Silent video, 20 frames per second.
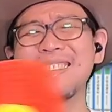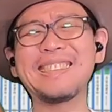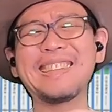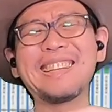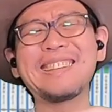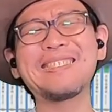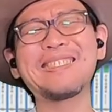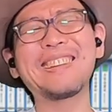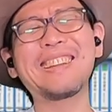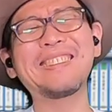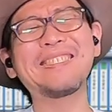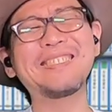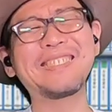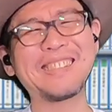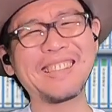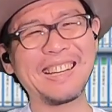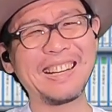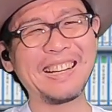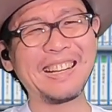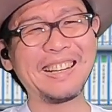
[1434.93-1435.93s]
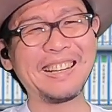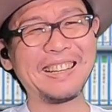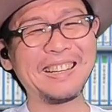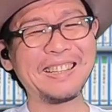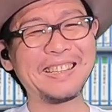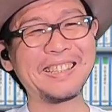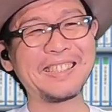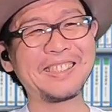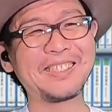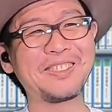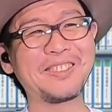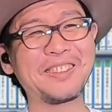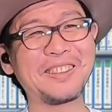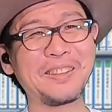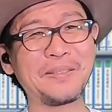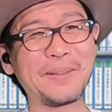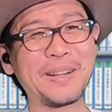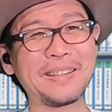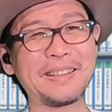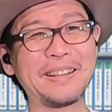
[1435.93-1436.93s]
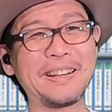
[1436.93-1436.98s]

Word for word: 来てくれるじゃん。それでま